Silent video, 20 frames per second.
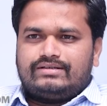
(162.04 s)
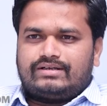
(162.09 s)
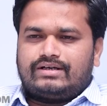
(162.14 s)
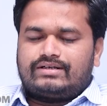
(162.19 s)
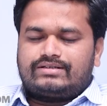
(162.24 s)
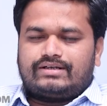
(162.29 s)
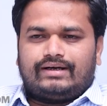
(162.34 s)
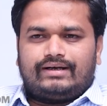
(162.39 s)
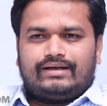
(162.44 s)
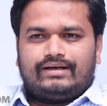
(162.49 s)

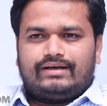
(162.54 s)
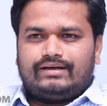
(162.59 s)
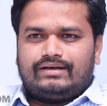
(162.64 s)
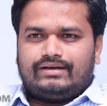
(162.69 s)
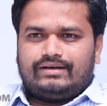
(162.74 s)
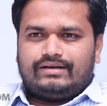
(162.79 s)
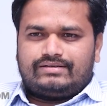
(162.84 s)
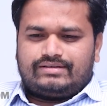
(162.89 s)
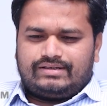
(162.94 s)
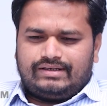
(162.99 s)
సార్ చాలా
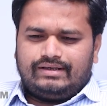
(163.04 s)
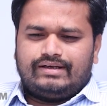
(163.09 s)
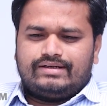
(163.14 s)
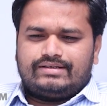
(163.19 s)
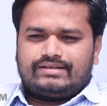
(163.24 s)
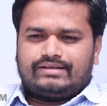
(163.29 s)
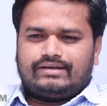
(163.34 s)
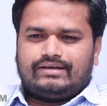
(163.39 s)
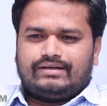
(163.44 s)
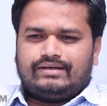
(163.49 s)

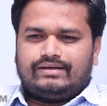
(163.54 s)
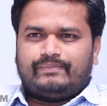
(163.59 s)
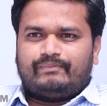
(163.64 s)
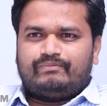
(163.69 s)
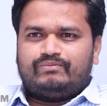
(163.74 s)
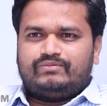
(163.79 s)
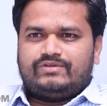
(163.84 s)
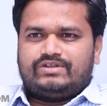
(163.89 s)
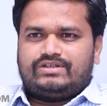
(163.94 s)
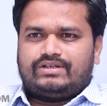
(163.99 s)
సీరియస్గా
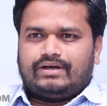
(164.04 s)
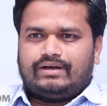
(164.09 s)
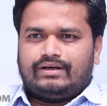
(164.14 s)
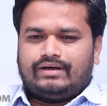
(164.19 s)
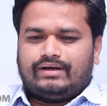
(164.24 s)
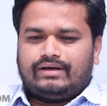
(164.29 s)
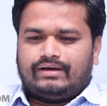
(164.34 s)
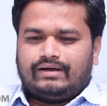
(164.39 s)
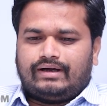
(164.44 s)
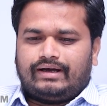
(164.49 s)

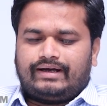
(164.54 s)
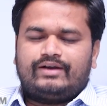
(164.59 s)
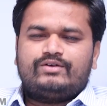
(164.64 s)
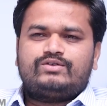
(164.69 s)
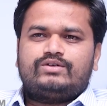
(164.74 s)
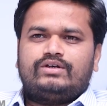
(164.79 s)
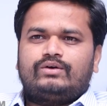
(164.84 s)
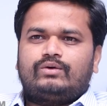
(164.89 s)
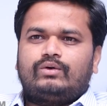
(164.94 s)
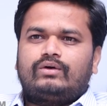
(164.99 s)
చాలా
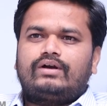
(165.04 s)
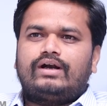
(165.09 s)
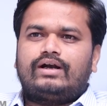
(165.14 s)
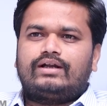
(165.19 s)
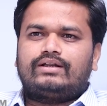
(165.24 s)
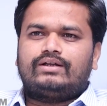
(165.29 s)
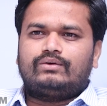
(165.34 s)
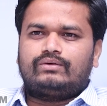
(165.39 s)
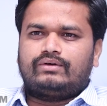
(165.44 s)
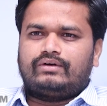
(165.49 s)
అగ్రెసివ్గా
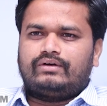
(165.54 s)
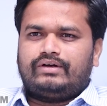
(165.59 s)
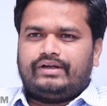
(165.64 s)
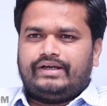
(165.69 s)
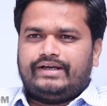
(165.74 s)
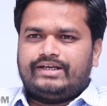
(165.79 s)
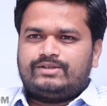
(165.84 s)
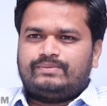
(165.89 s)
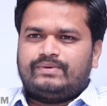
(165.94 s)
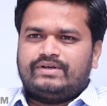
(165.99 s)
కొట్లాడుతూ ఉన్నాను
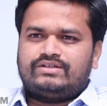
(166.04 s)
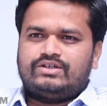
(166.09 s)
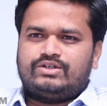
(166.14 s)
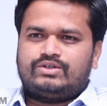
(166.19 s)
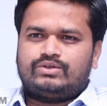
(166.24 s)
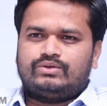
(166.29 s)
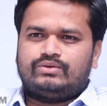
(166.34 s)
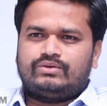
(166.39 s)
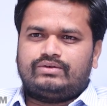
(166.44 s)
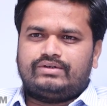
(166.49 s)
టీఎస్పీసీ
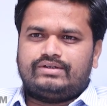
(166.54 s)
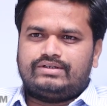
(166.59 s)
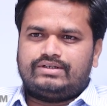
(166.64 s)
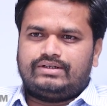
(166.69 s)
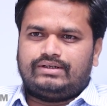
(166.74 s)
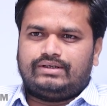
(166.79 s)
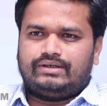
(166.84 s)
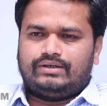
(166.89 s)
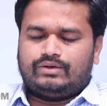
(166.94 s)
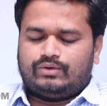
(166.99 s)
ఇష్యూ
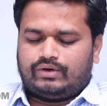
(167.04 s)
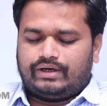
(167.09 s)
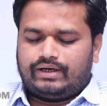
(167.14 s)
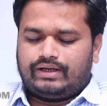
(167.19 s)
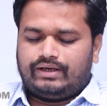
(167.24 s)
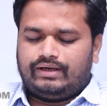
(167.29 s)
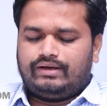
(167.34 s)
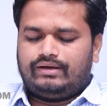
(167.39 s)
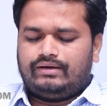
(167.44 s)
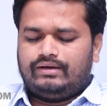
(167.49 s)
గురించి
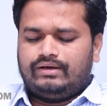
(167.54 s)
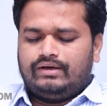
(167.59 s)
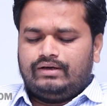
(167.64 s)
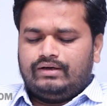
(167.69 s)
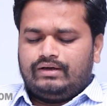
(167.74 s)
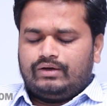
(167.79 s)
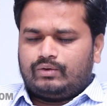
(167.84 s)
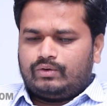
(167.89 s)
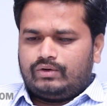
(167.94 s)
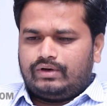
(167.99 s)
ఒకటి
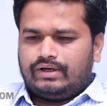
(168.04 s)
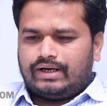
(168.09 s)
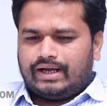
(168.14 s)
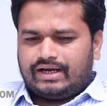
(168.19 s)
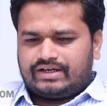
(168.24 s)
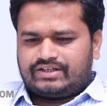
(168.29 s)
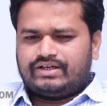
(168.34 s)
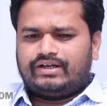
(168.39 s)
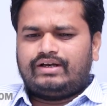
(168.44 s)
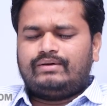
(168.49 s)
కొన్ని
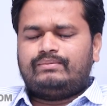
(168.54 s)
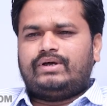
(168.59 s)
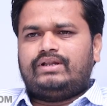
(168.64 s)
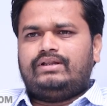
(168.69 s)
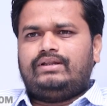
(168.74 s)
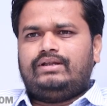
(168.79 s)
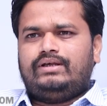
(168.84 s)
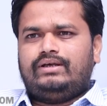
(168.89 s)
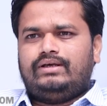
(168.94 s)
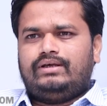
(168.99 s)
లక్షల
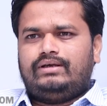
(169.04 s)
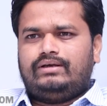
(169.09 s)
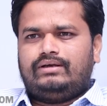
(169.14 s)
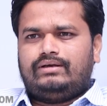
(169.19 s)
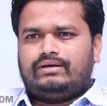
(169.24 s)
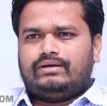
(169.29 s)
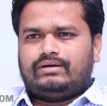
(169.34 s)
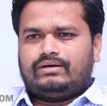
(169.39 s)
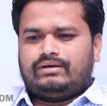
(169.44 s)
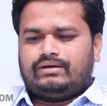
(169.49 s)
మంది
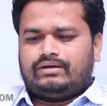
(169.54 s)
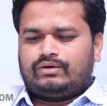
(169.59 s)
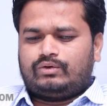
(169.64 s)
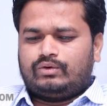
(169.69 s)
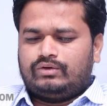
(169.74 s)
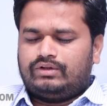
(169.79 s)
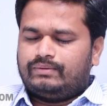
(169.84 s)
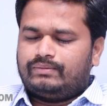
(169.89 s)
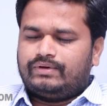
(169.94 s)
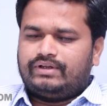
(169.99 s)

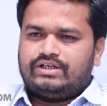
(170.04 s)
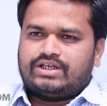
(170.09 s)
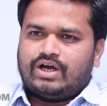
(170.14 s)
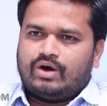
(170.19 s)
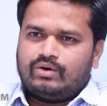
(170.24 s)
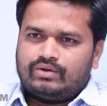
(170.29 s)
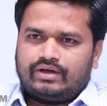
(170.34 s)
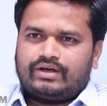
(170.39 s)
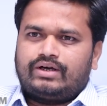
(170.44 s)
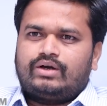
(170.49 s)
కొంతమంది
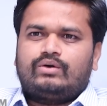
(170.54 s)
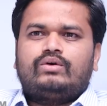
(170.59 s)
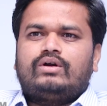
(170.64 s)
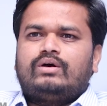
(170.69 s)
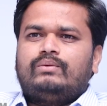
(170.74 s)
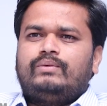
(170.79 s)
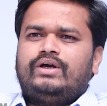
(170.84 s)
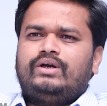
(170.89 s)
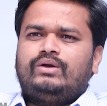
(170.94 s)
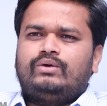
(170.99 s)
చావు దగ్గర
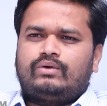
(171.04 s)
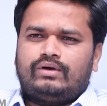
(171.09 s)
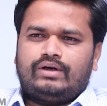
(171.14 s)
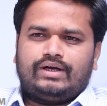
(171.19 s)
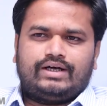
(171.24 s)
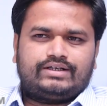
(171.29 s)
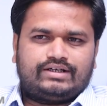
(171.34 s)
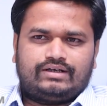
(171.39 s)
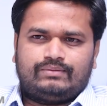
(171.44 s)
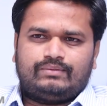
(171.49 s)
కూడా వెళ్ళు
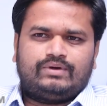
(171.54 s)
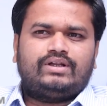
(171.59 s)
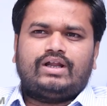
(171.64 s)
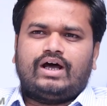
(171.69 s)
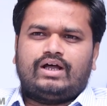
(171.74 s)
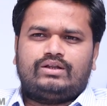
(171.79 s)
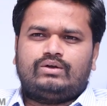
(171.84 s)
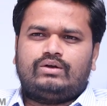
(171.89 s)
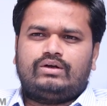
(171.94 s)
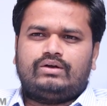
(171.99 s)
కొన్ని లక్షల
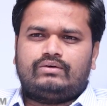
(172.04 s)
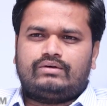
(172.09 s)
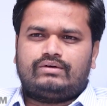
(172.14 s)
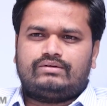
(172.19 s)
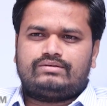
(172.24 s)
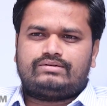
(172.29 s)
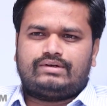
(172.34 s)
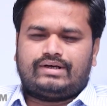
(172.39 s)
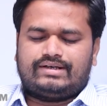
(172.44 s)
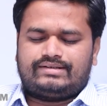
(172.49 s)
మంది ఆందోళన
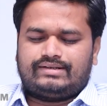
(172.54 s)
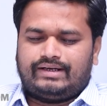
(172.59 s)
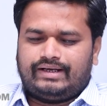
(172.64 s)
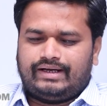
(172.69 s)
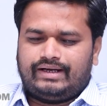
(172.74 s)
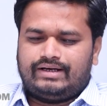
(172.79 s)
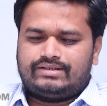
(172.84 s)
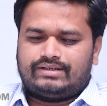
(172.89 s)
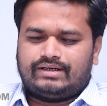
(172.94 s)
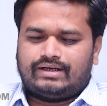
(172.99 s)
ఉన్నారు అసలు
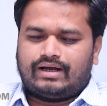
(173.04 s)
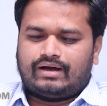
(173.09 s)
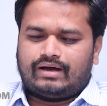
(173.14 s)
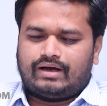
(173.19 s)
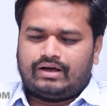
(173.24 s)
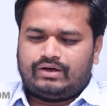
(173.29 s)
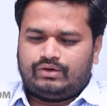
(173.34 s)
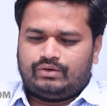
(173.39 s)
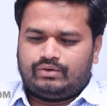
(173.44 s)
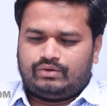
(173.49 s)
ఏంటి సార్
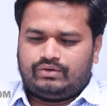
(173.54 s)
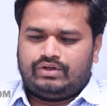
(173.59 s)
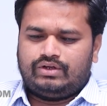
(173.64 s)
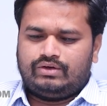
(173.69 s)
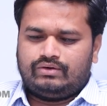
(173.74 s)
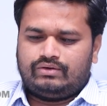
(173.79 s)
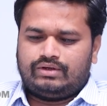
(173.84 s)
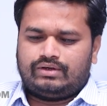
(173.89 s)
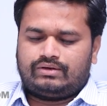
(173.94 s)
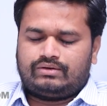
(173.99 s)
ఆ
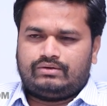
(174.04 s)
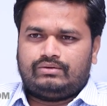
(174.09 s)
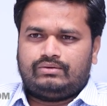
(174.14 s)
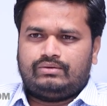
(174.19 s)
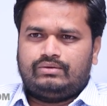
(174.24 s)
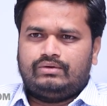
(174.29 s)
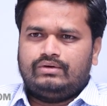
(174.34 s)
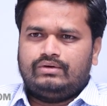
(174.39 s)
నిరుద్యోగులకు